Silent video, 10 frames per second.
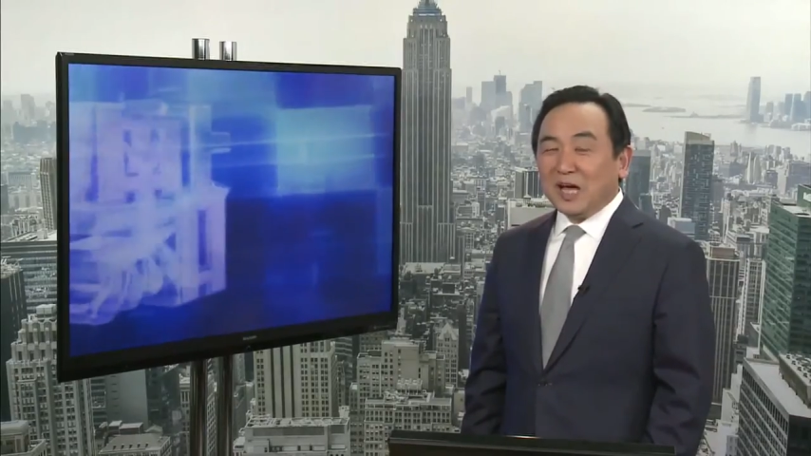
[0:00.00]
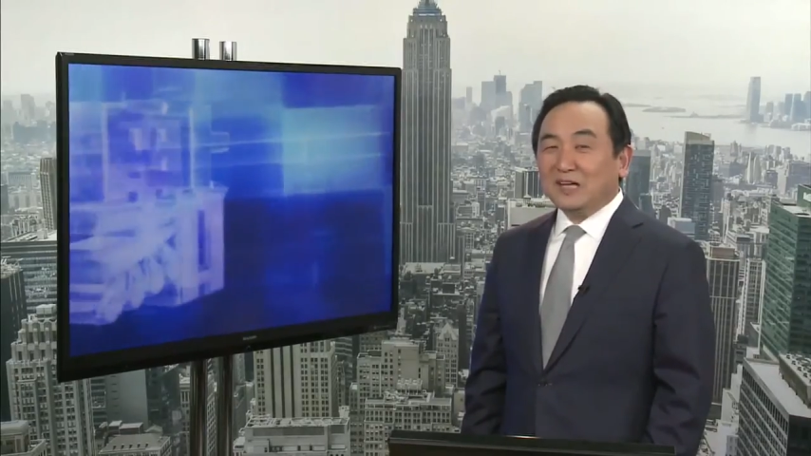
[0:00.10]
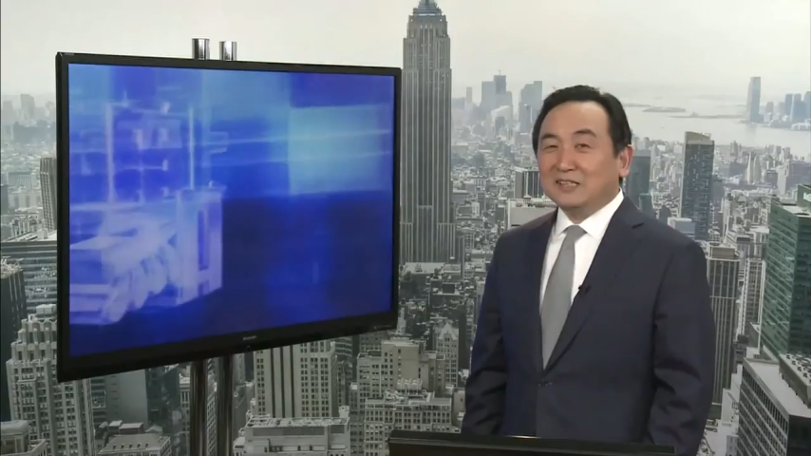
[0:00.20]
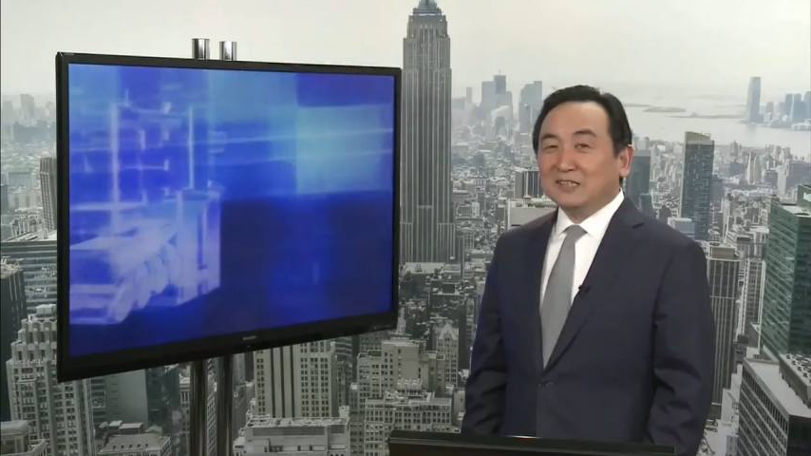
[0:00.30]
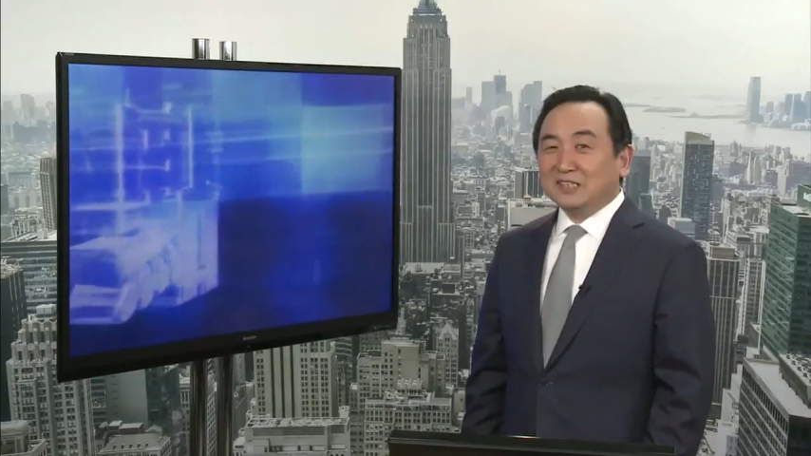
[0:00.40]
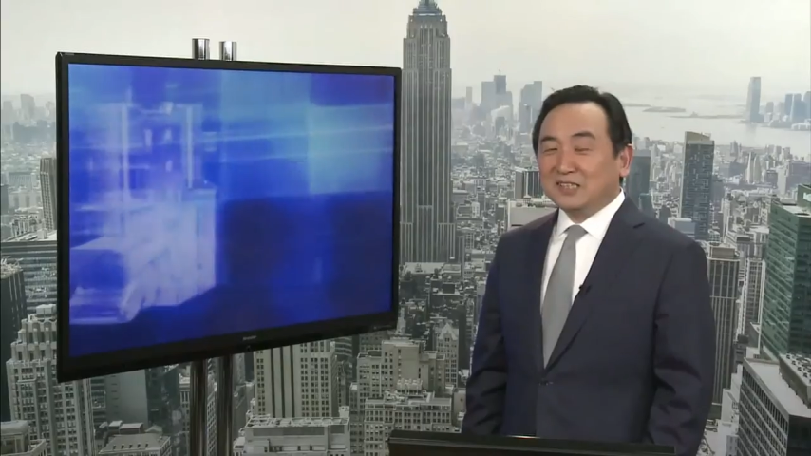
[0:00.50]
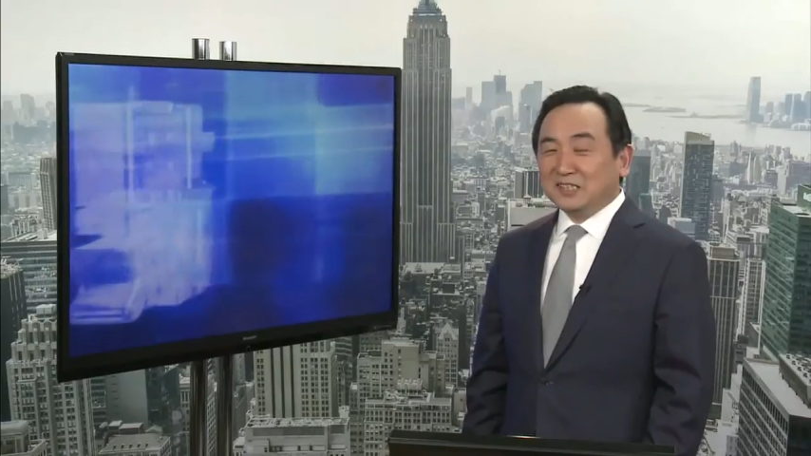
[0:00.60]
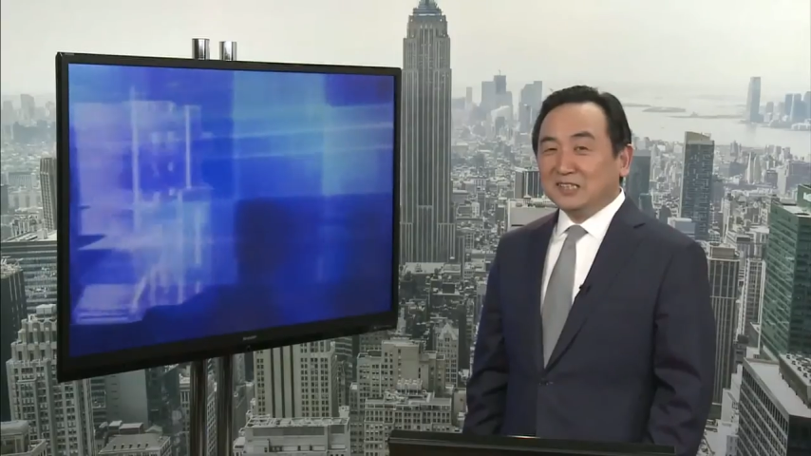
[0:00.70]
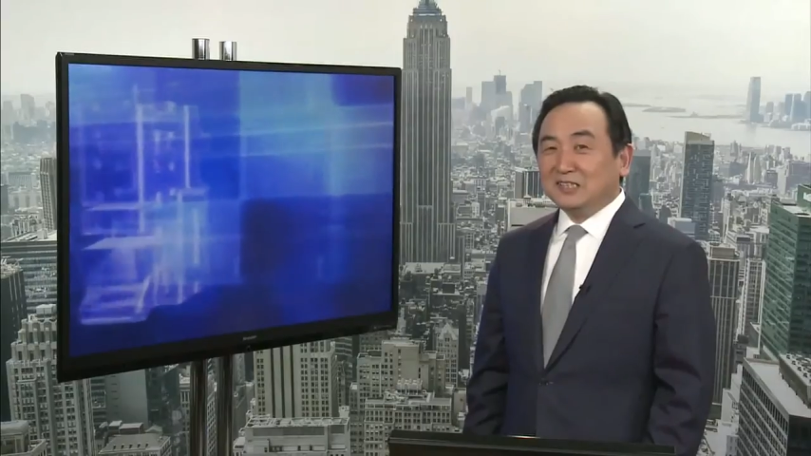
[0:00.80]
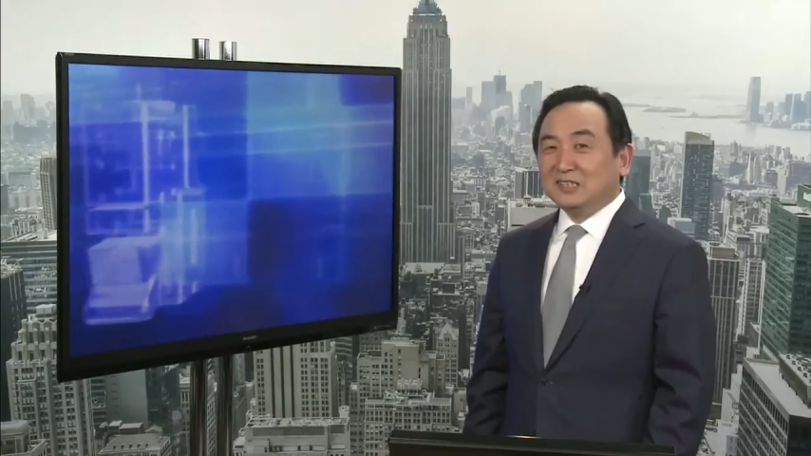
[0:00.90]
太人的
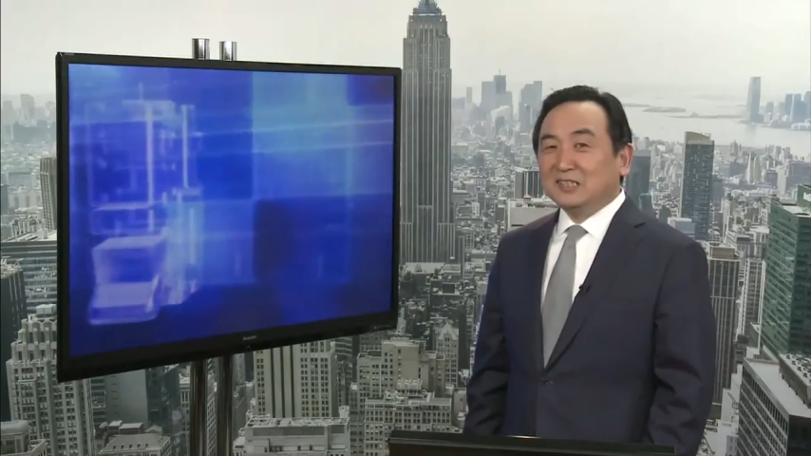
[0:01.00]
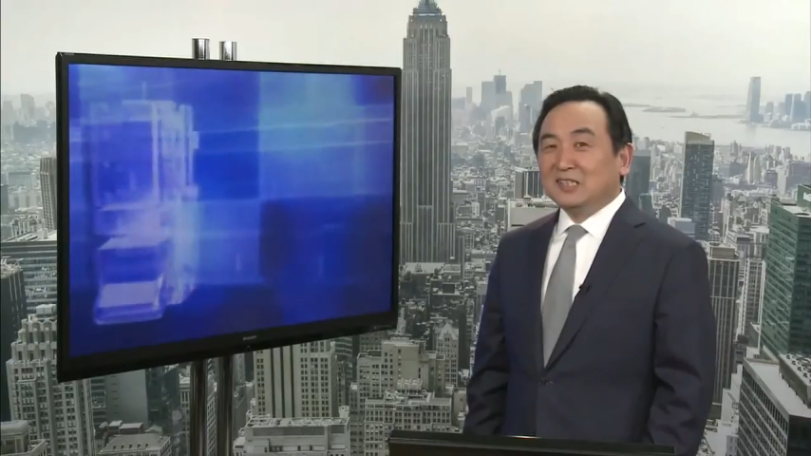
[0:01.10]
神。